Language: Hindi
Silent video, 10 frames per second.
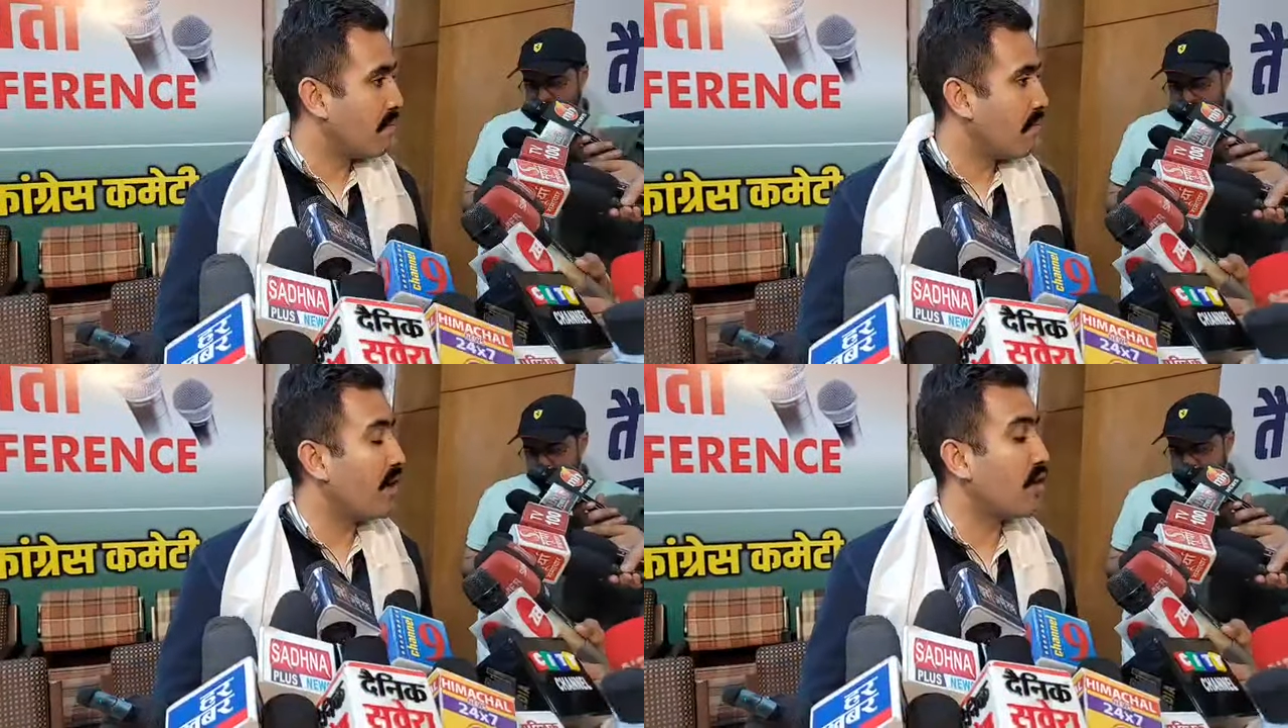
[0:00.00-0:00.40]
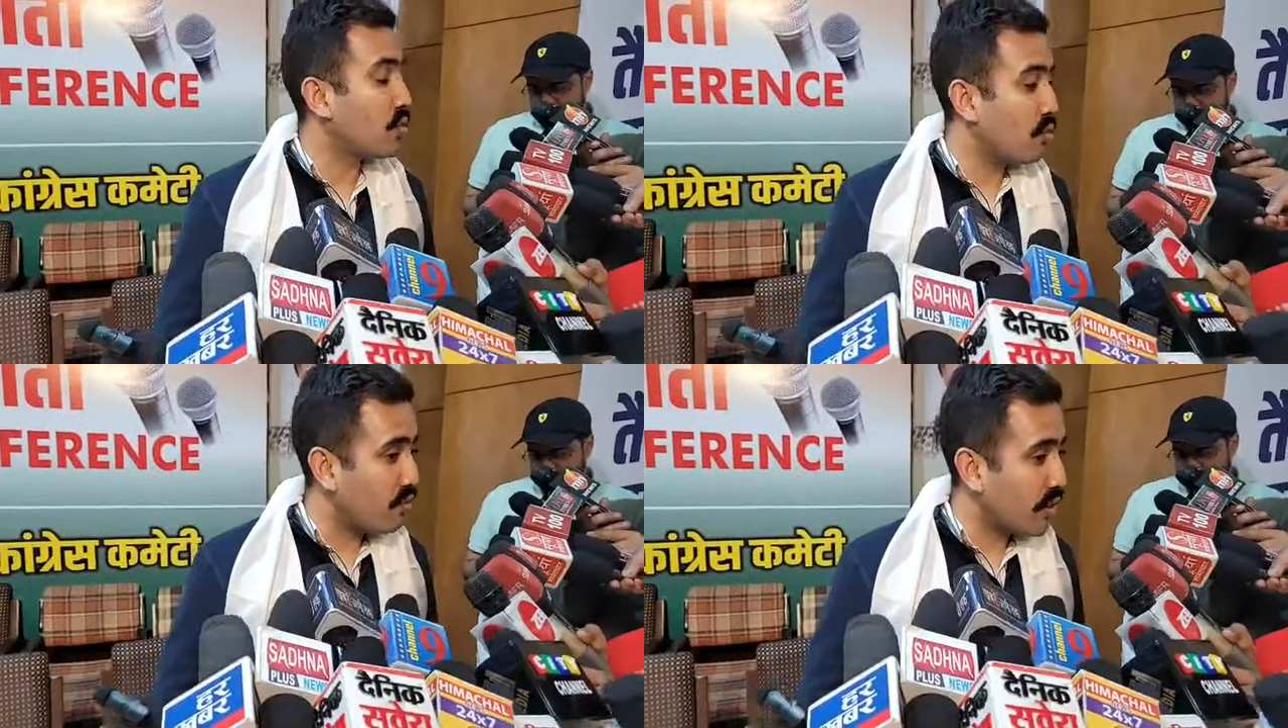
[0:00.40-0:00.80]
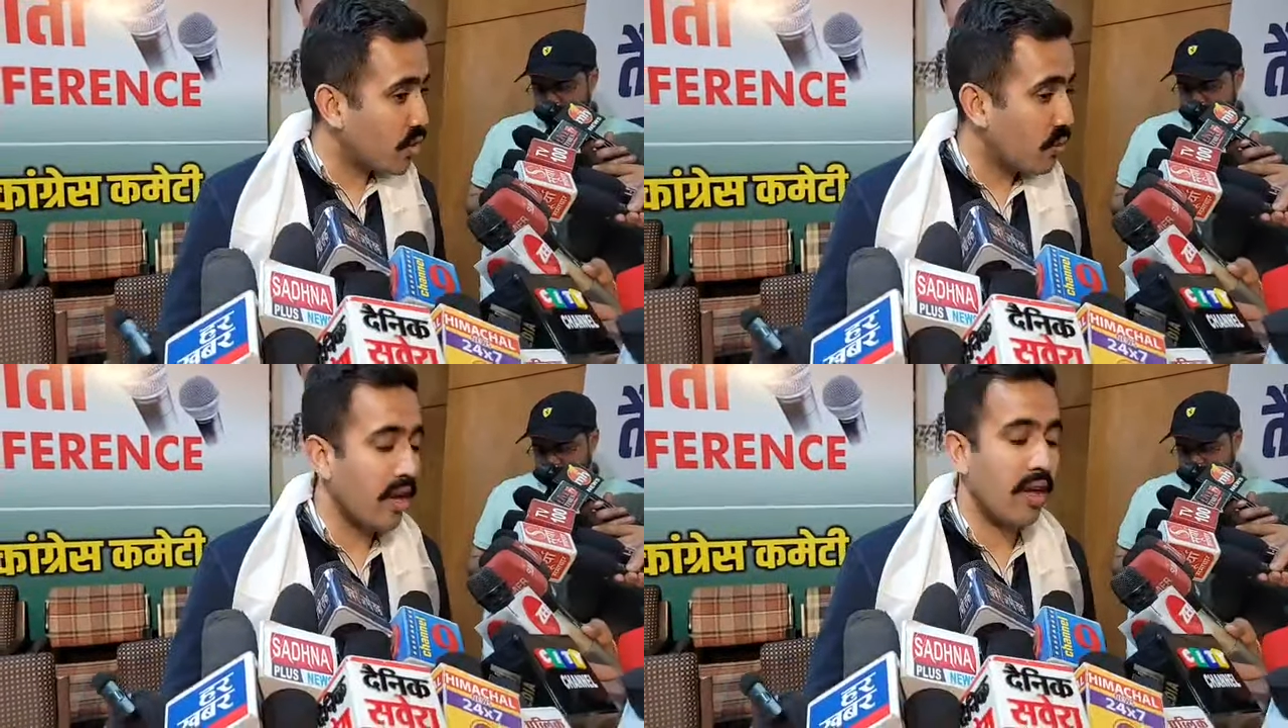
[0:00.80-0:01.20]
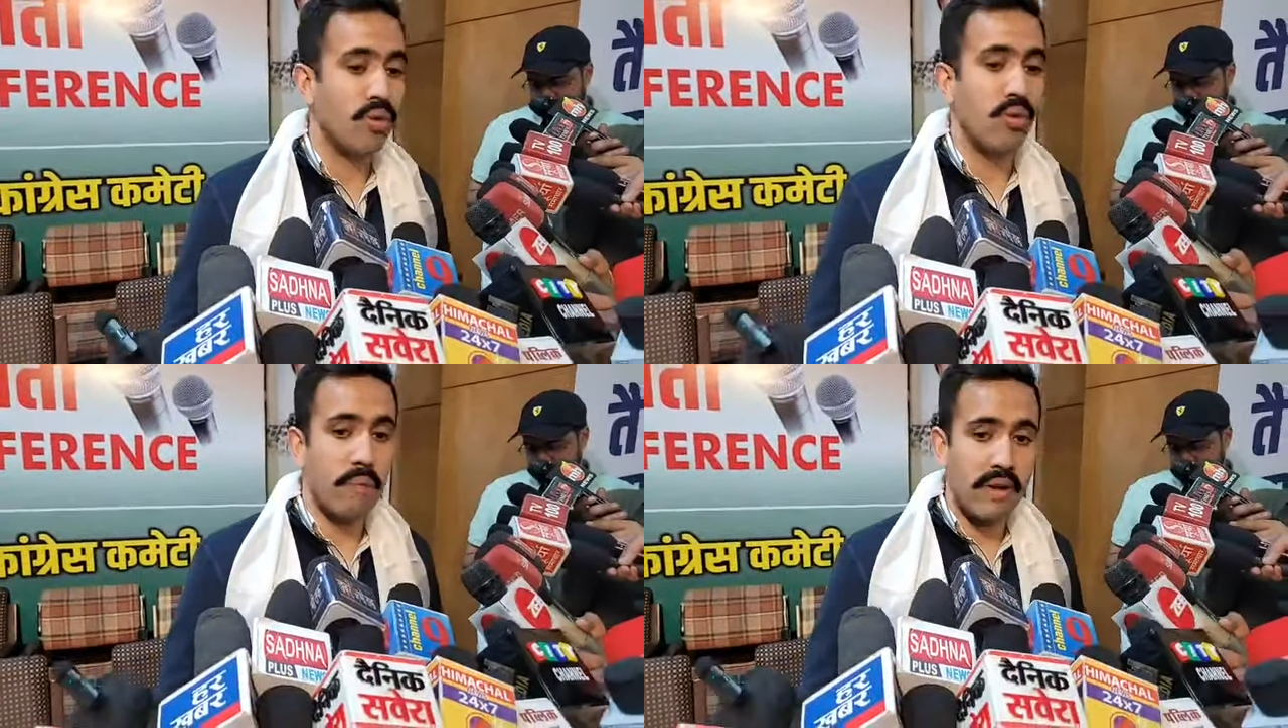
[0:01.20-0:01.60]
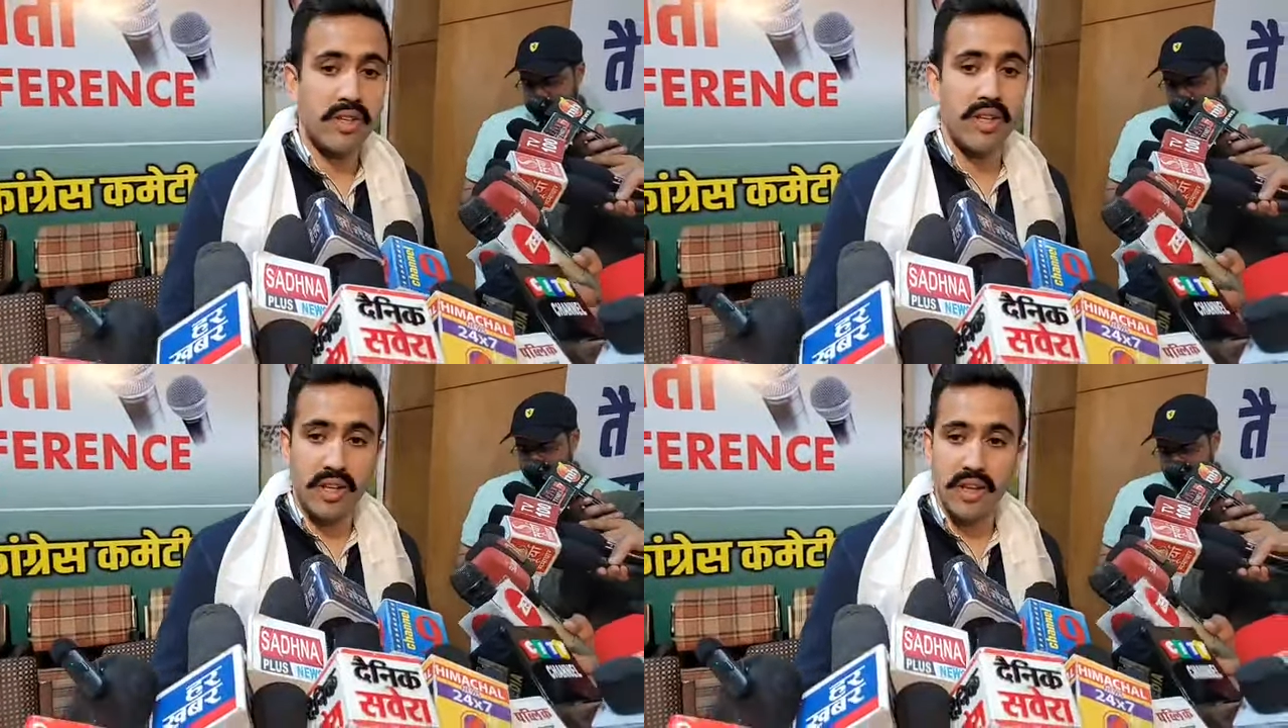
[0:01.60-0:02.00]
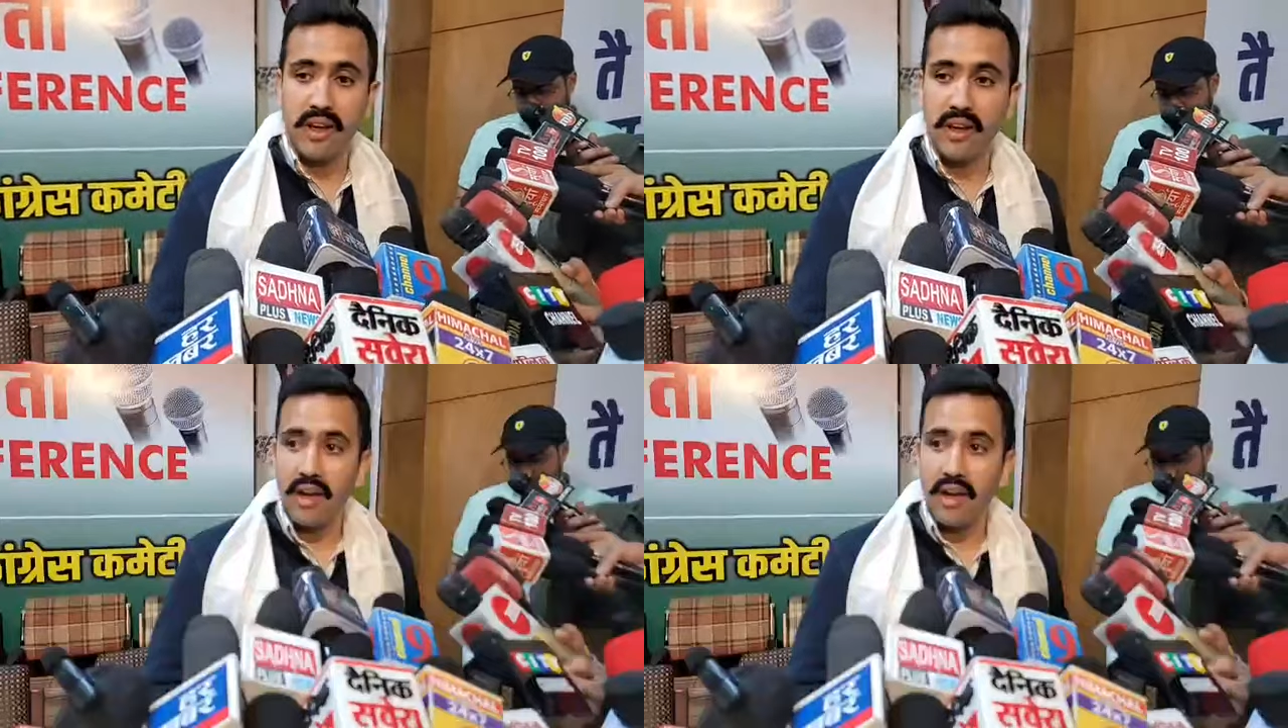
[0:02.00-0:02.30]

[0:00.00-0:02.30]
मैं विश्व हिंदू परिषद के